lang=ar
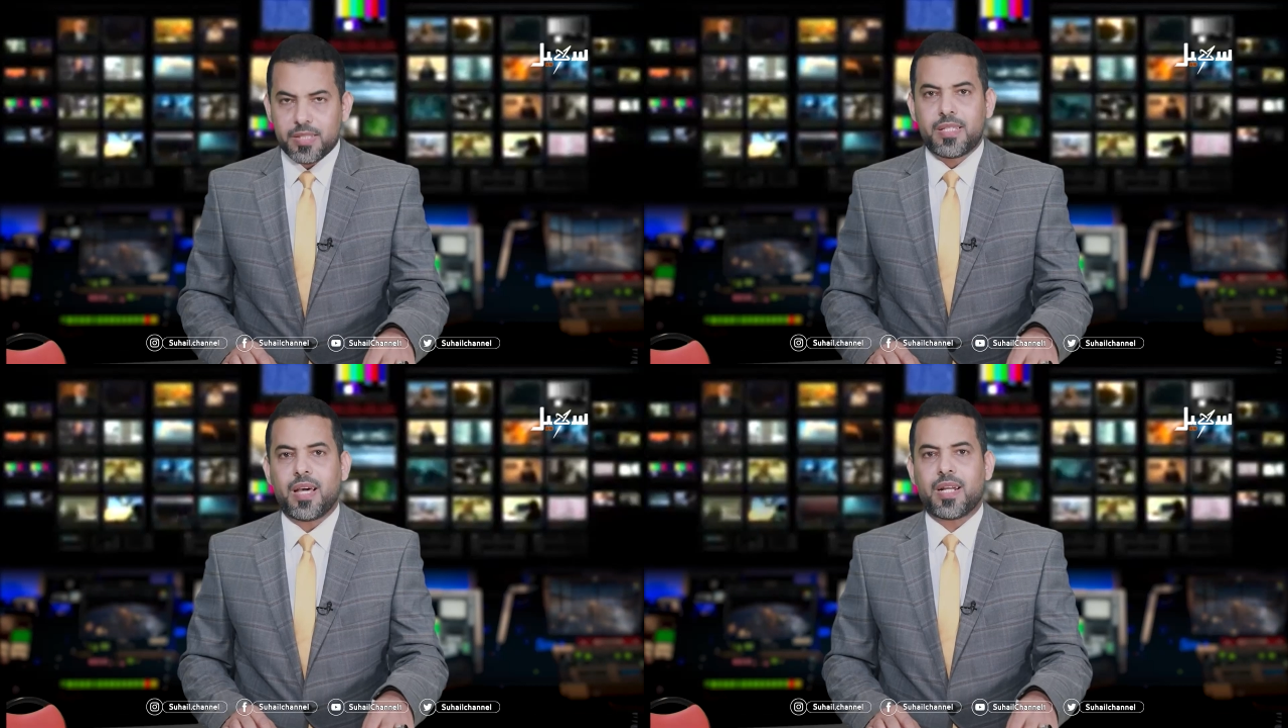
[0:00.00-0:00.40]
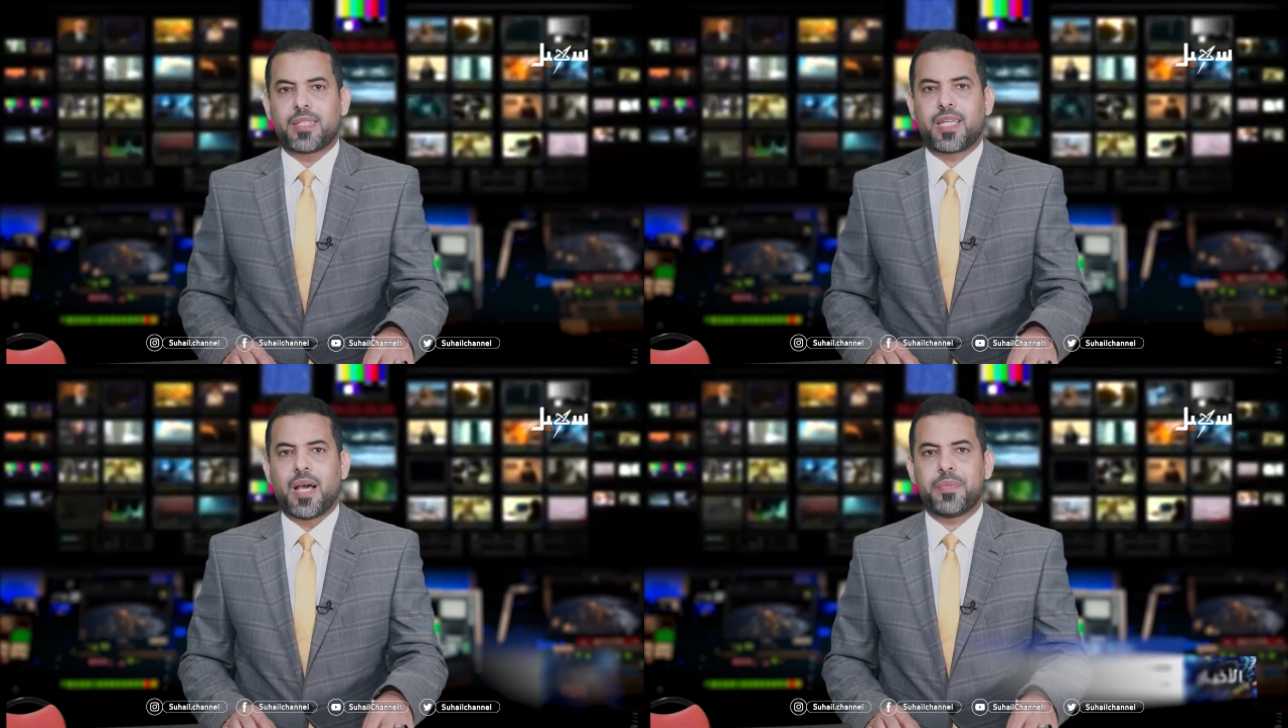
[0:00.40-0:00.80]

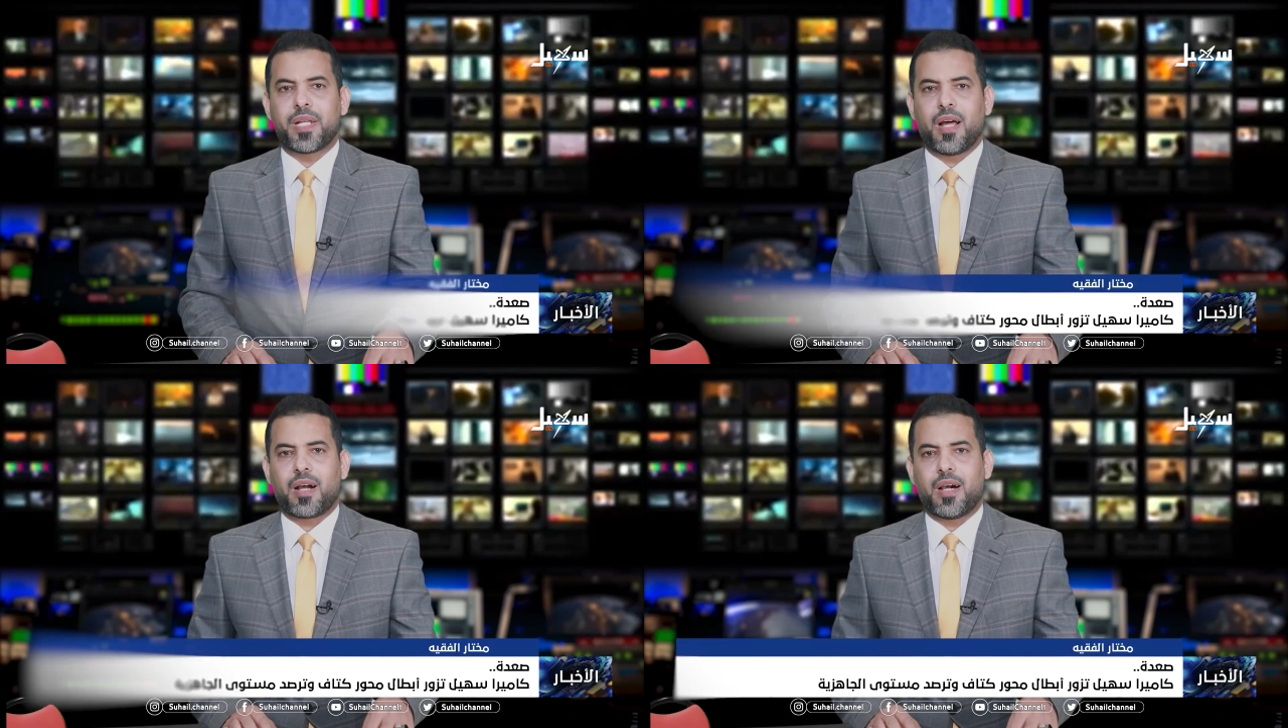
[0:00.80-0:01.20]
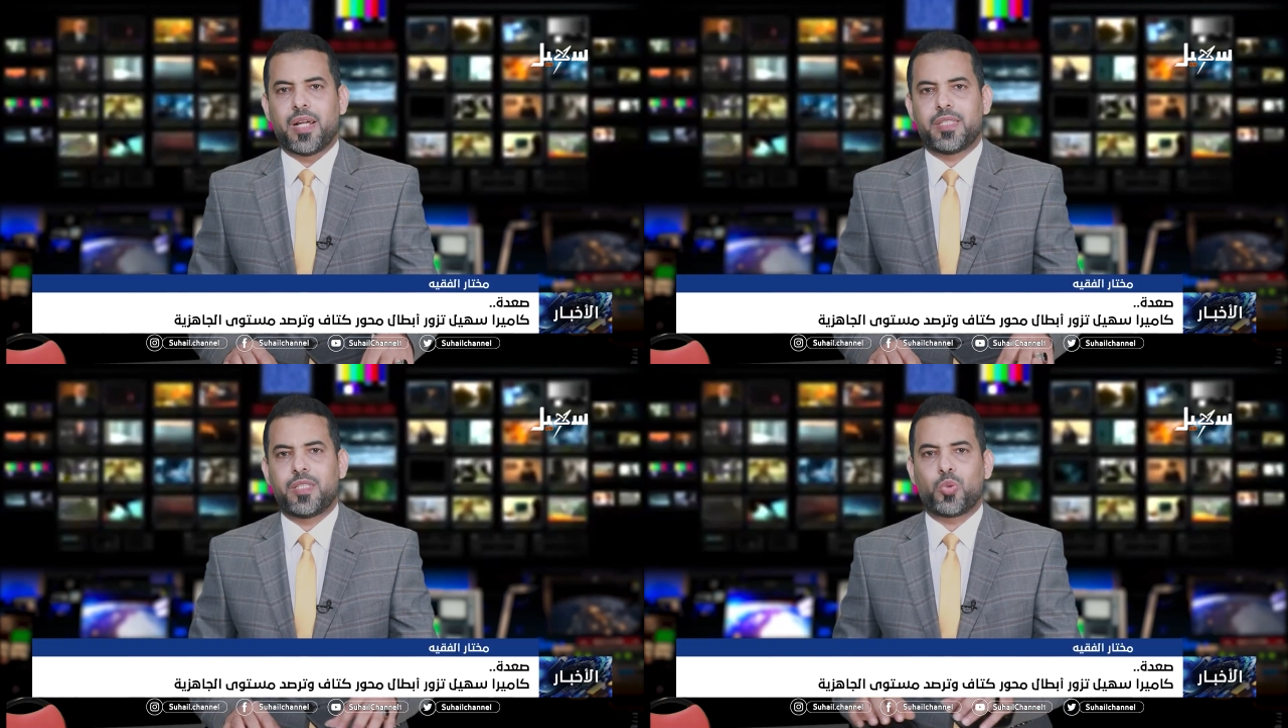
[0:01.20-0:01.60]
زارت كاميرا
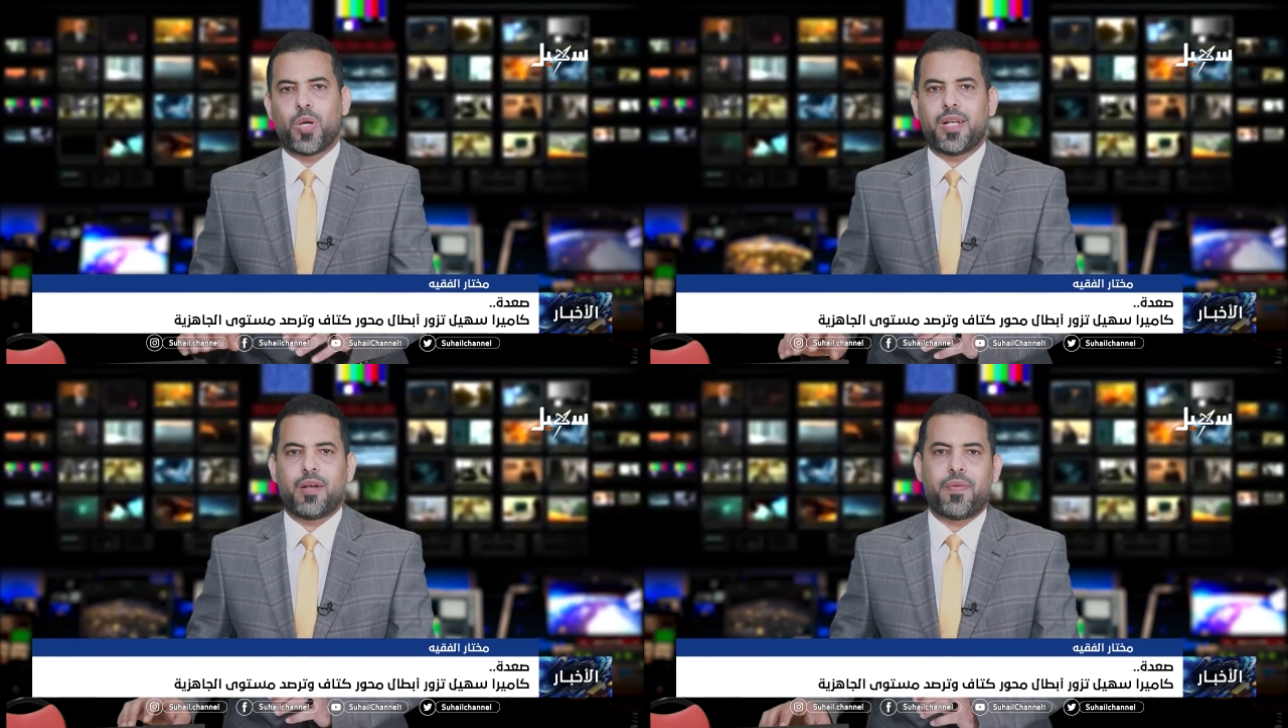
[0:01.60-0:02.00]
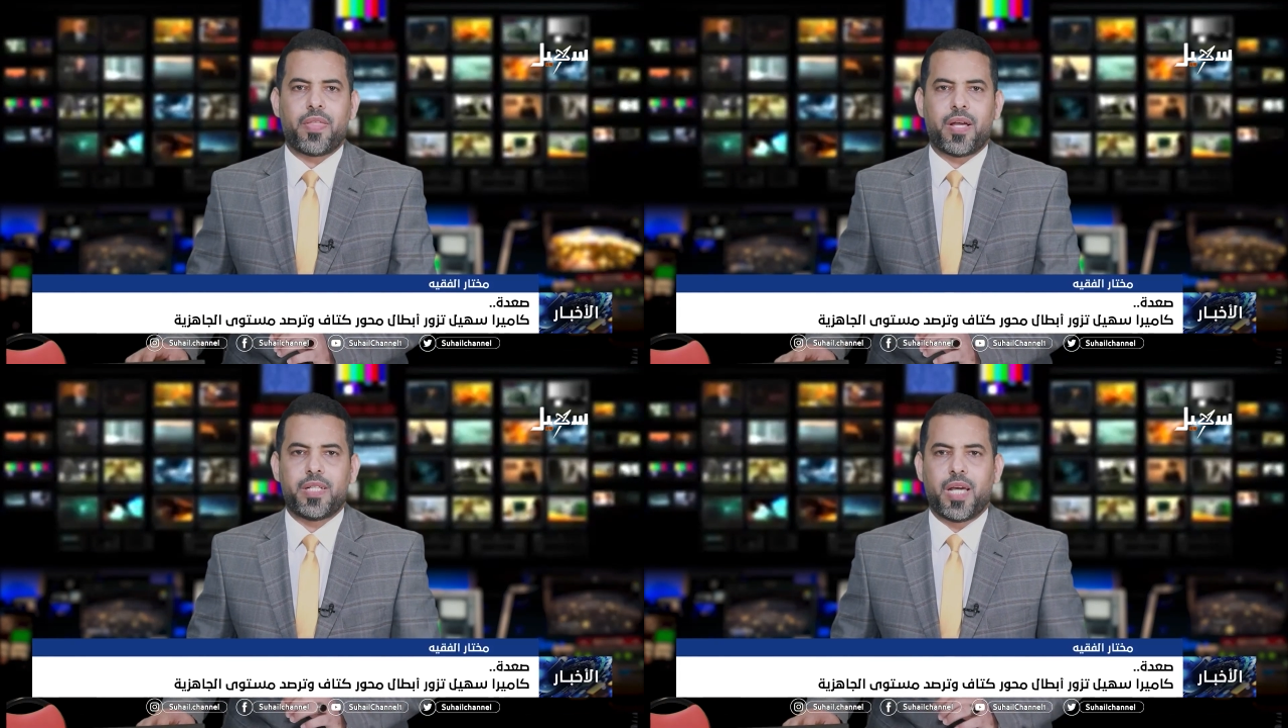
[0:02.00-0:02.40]
قناة سهيل
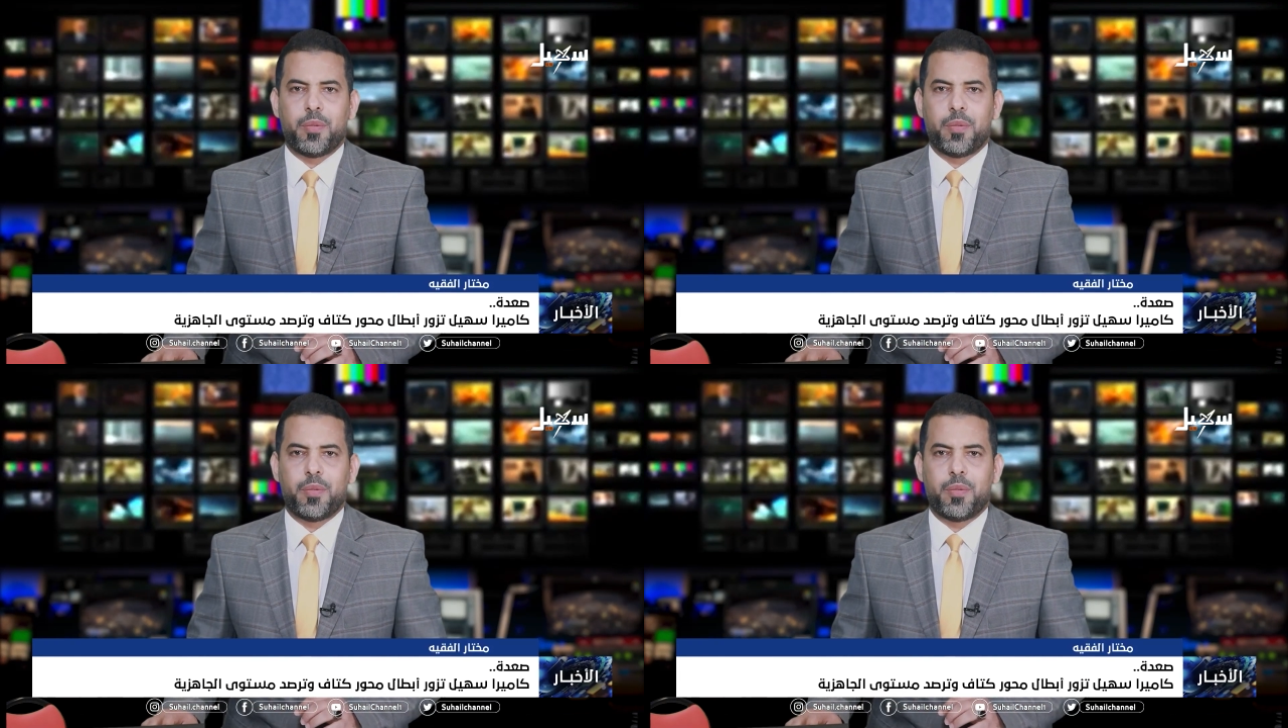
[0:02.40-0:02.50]
الفضائية